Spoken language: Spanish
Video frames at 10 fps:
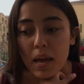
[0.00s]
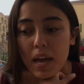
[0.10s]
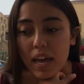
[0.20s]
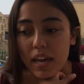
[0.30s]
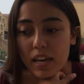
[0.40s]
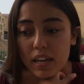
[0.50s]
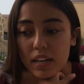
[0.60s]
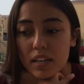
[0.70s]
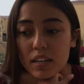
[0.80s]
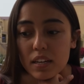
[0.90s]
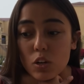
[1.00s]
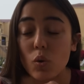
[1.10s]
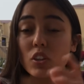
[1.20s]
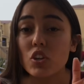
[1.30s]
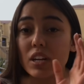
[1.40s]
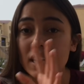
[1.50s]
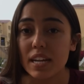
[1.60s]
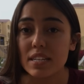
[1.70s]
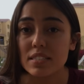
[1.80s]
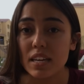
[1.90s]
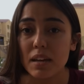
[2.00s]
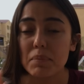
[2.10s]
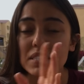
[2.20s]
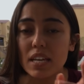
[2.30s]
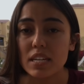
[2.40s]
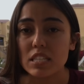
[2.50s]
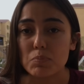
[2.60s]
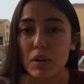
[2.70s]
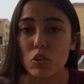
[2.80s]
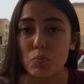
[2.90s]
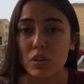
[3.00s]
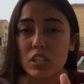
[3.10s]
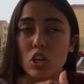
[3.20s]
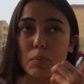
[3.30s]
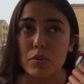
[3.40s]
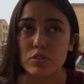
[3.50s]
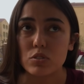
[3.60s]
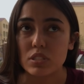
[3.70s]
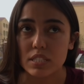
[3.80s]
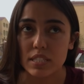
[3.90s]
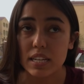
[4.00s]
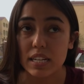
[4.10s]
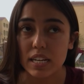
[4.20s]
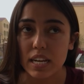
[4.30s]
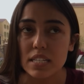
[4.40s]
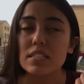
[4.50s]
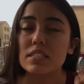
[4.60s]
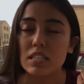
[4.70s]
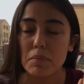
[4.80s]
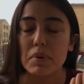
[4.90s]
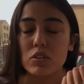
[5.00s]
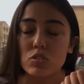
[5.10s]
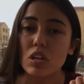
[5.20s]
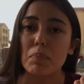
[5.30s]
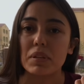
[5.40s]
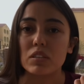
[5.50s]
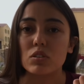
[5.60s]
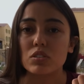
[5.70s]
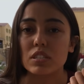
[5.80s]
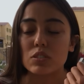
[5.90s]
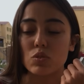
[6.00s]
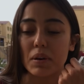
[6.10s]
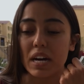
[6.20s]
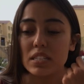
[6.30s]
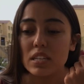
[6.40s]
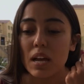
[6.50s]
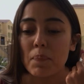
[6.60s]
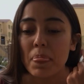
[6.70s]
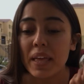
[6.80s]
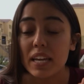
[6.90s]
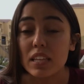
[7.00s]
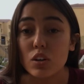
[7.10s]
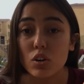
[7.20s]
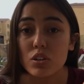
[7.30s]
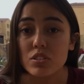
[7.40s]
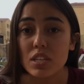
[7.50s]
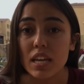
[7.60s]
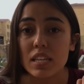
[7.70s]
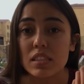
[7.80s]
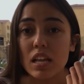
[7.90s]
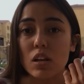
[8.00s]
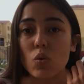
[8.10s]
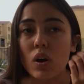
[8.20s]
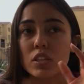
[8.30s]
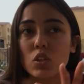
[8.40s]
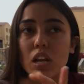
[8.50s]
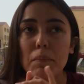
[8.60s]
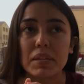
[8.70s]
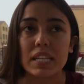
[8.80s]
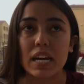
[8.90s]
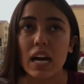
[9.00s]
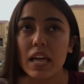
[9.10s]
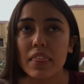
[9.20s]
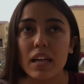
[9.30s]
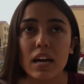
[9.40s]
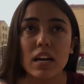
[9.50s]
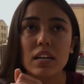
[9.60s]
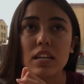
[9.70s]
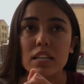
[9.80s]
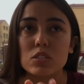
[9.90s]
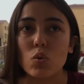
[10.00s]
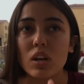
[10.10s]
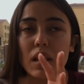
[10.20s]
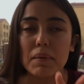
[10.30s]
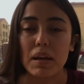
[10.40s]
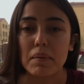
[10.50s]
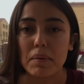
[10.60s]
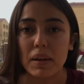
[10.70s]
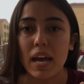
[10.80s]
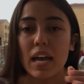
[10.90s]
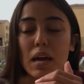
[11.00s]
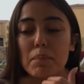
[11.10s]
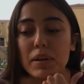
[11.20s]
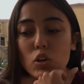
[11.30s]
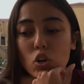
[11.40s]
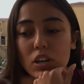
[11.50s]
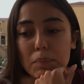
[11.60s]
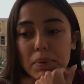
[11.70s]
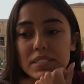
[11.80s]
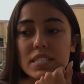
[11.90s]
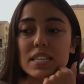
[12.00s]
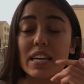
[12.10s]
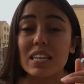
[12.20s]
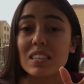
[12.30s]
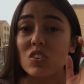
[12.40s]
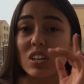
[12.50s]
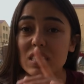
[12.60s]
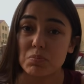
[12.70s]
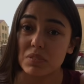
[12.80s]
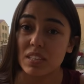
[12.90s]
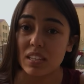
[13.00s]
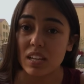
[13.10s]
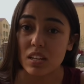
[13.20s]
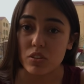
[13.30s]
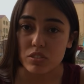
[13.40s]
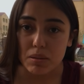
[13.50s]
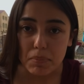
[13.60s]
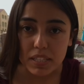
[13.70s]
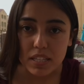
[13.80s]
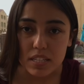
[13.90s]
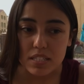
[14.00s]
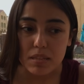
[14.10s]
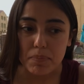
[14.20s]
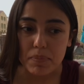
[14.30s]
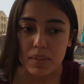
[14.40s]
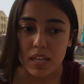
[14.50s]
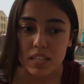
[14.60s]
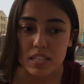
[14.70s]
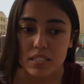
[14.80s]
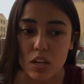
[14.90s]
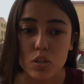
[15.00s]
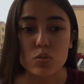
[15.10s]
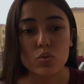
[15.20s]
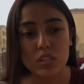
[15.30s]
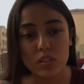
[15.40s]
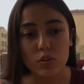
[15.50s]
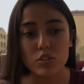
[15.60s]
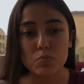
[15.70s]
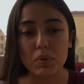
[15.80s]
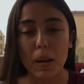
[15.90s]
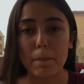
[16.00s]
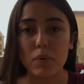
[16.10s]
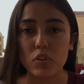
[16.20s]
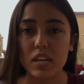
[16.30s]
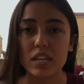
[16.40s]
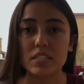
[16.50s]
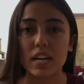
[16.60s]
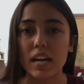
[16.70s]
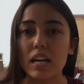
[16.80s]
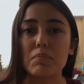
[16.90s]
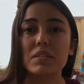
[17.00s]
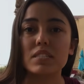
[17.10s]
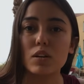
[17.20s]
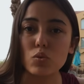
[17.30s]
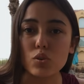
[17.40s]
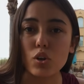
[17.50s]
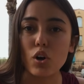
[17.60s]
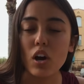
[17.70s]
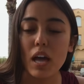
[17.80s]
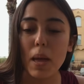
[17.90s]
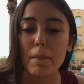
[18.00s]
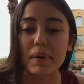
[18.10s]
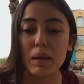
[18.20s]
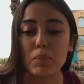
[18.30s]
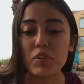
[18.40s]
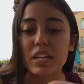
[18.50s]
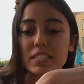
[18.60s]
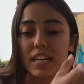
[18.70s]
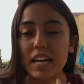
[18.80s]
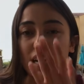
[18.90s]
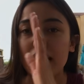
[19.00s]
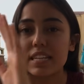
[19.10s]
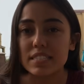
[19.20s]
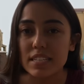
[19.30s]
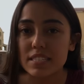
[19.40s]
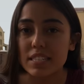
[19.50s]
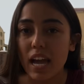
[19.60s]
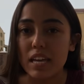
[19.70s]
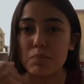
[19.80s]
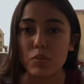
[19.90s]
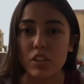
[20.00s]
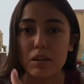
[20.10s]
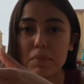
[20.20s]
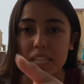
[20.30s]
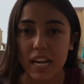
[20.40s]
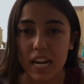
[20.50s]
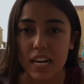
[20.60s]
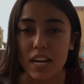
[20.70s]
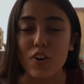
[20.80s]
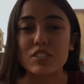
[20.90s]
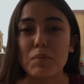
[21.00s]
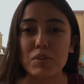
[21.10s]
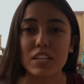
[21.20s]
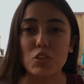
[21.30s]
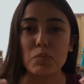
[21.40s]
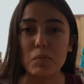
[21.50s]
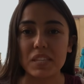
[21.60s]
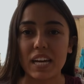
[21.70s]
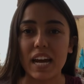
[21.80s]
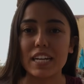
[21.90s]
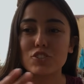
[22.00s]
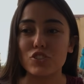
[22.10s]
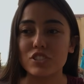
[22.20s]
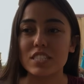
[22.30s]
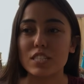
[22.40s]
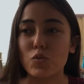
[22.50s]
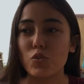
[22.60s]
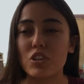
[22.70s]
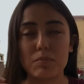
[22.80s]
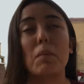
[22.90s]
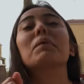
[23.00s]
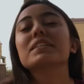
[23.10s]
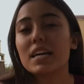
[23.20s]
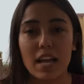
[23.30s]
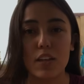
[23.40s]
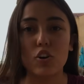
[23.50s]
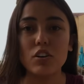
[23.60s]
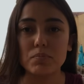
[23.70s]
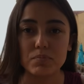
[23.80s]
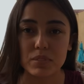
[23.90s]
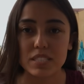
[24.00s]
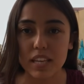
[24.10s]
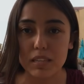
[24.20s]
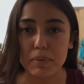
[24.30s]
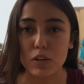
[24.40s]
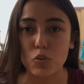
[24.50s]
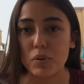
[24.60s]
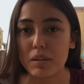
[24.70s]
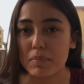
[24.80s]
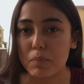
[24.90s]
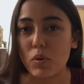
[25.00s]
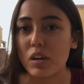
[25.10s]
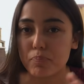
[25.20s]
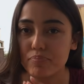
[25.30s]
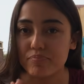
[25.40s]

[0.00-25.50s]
Eh, cuando regrese, me estaba desesperando un poquito como dos cosas en el inglés, sin embargo estoy aprendiendo cosas nuevas y dos, en el cuanto a la manejada, la escuela, bla, bla, bla. Pero lo que pasa es que aquí tengo que tener dos semanas en, en, Estados Unidos para poder sacar mi seguro, para poder sacar la licencia y poder manejar. O sea, porque no puedo manejar yo sin seguro y si me pasa algo, pues nadie me cubre y me muero